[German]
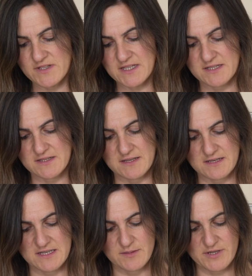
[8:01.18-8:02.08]
wichtig, ihr
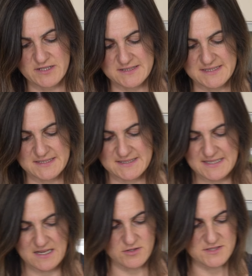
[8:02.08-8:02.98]
Lieben, ihr seht,
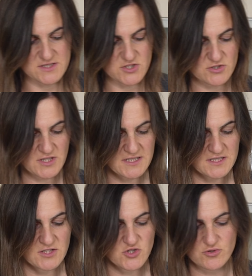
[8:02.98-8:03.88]
der lässt sich schon
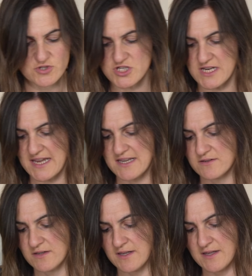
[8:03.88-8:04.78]
richtig schön
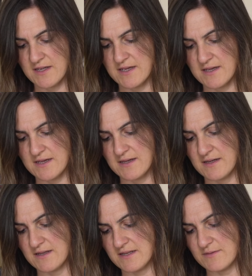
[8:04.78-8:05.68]
schneiden.
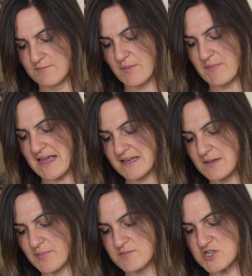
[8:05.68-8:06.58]
Man merkt da
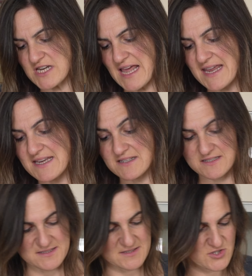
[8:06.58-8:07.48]
beim Schneiden,
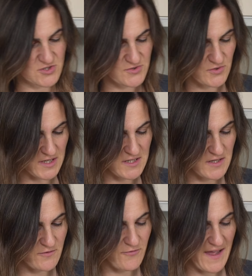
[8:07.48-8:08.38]
dass das schon so
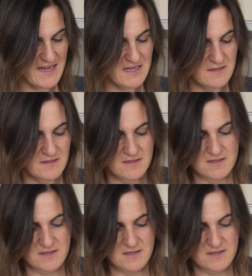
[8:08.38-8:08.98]
richtig feine,